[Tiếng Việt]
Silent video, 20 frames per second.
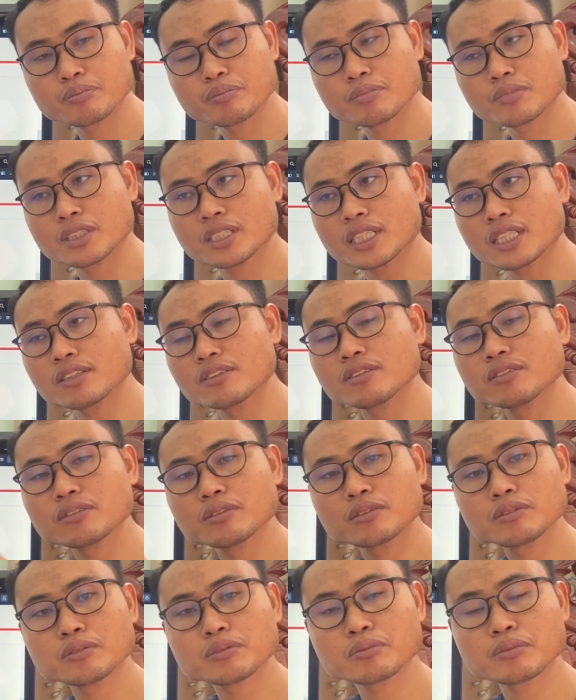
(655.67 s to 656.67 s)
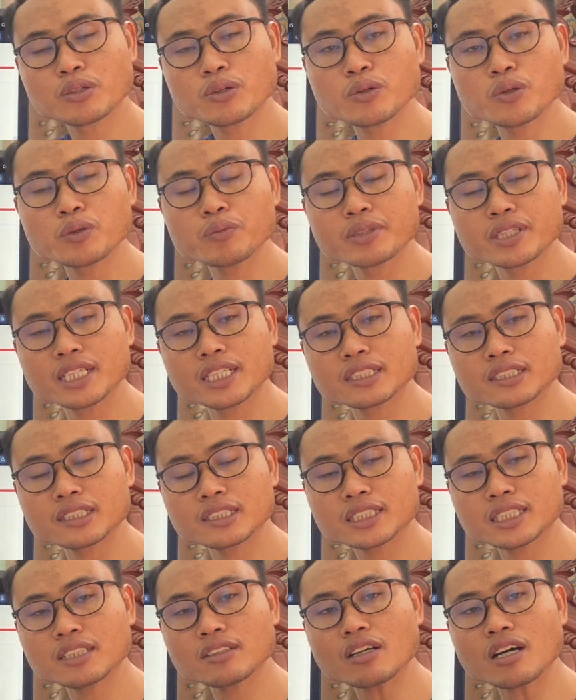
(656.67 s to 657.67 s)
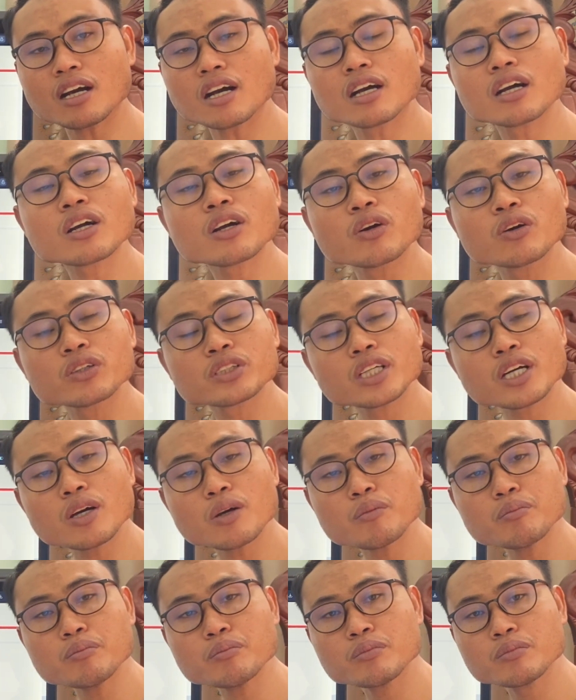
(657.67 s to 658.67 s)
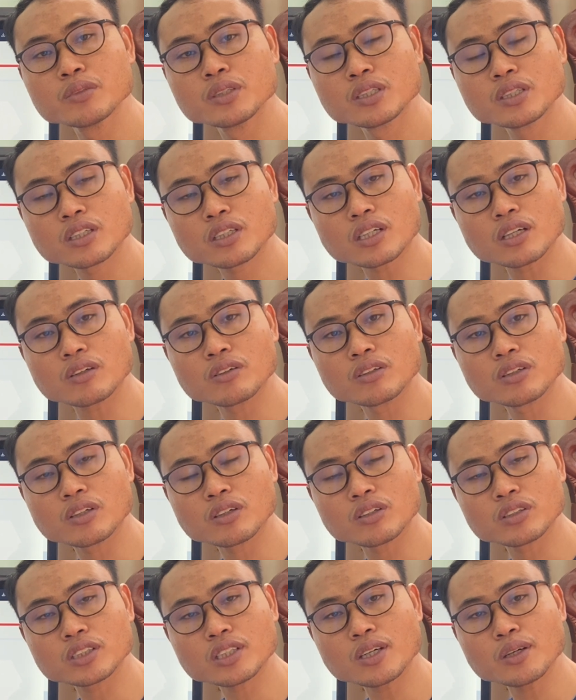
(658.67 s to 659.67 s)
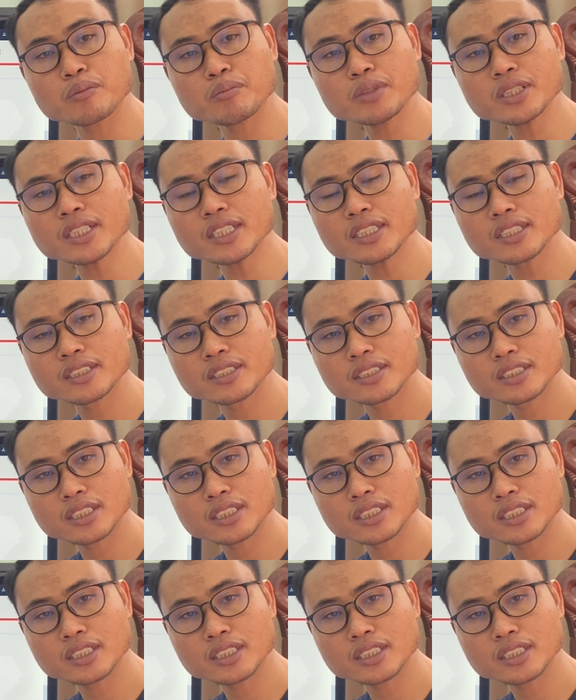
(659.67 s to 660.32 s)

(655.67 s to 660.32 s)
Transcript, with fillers: nâu khu phi năng tích tới ong cô thông còng cô thông nữa